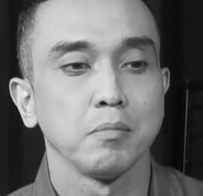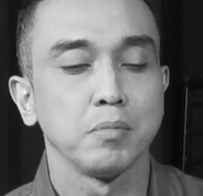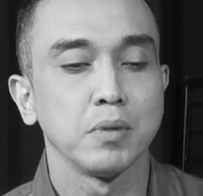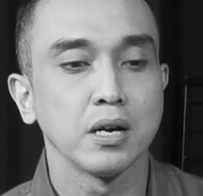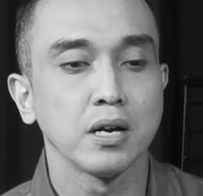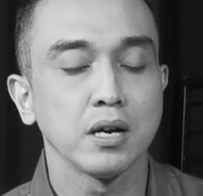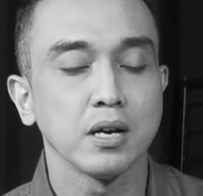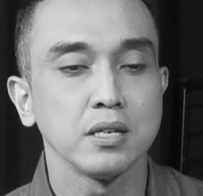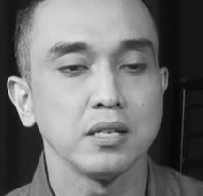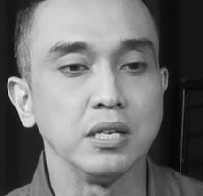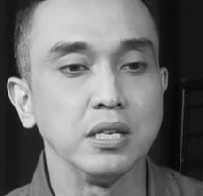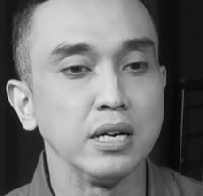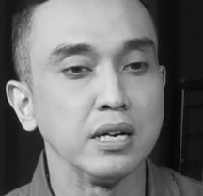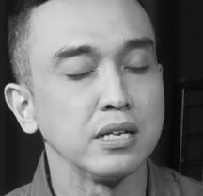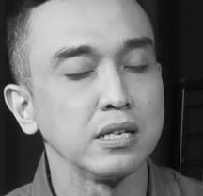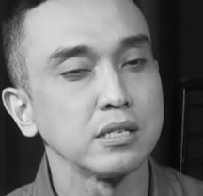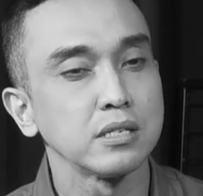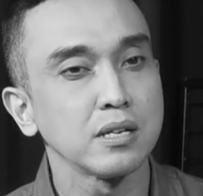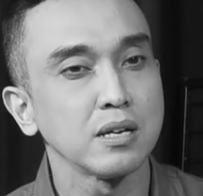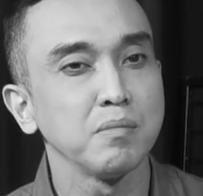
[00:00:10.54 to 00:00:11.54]
Maka
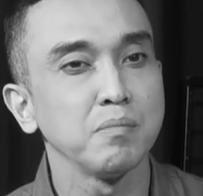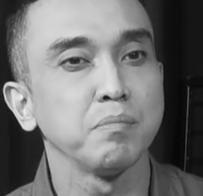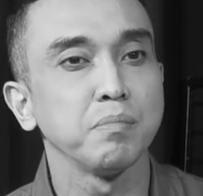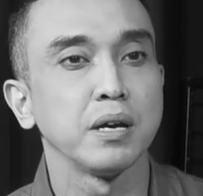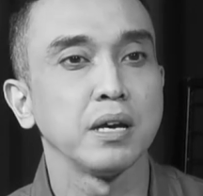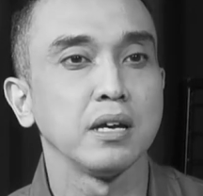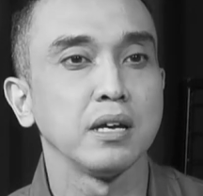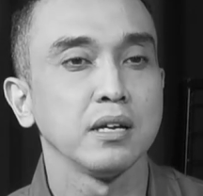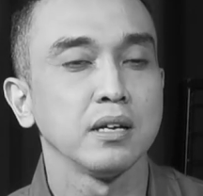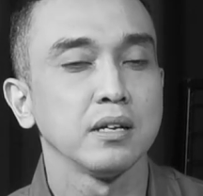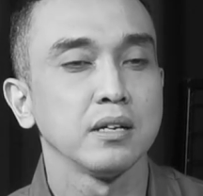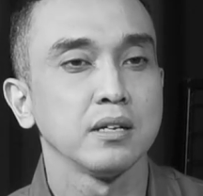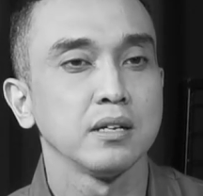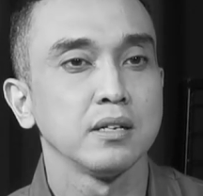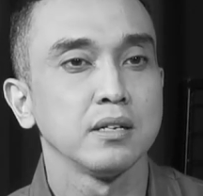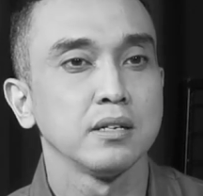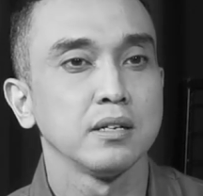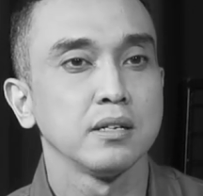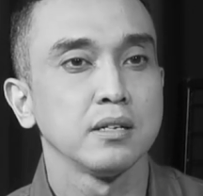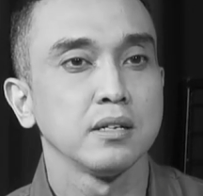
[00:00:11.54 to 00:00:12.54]
jangan sampai
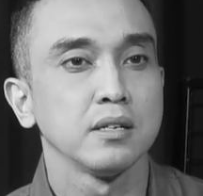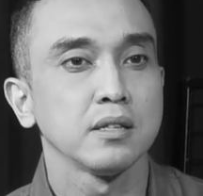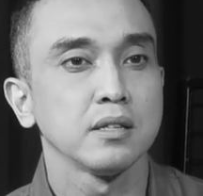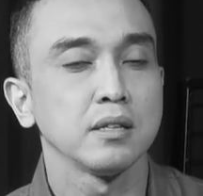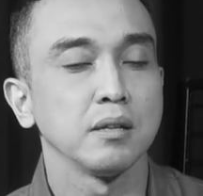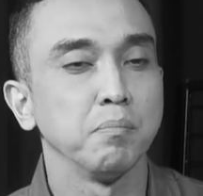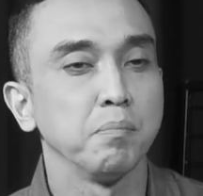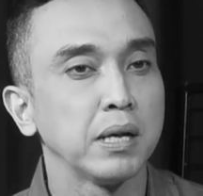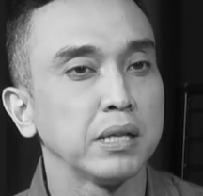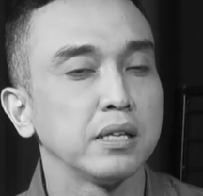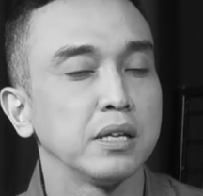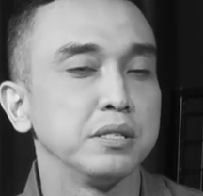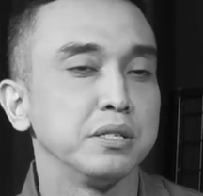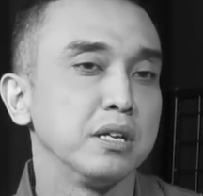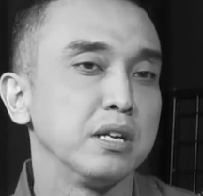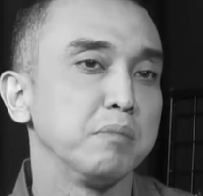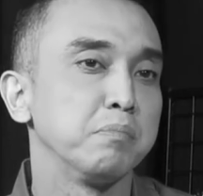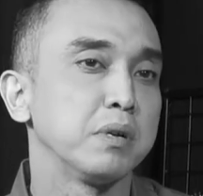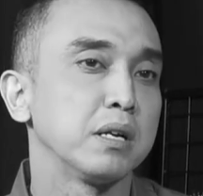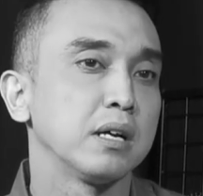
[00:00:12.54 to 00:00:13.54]
tempat
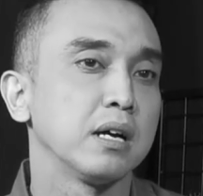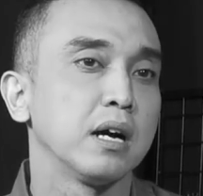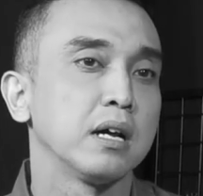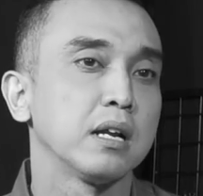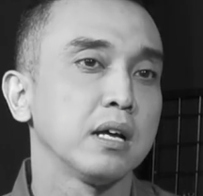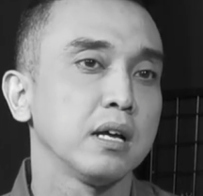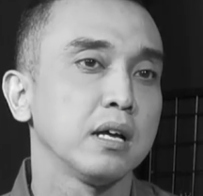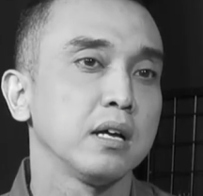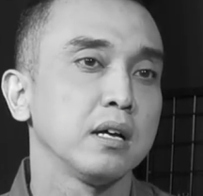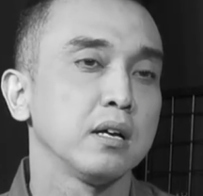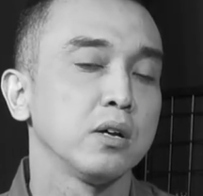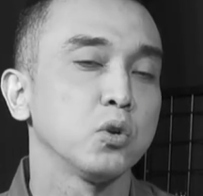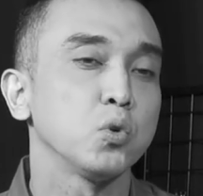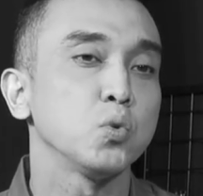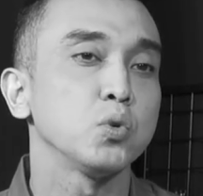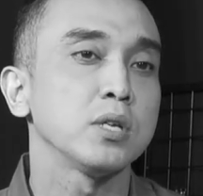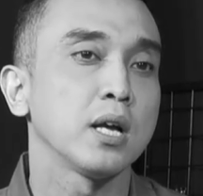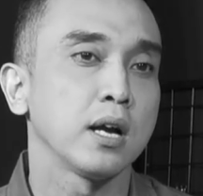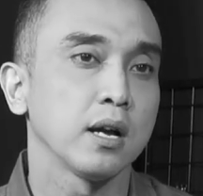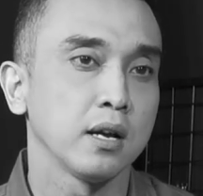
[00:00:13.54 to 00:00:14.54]
kejadian perkara
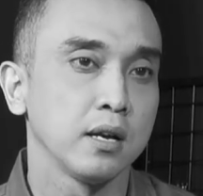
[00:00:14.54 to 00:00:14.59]
rusak.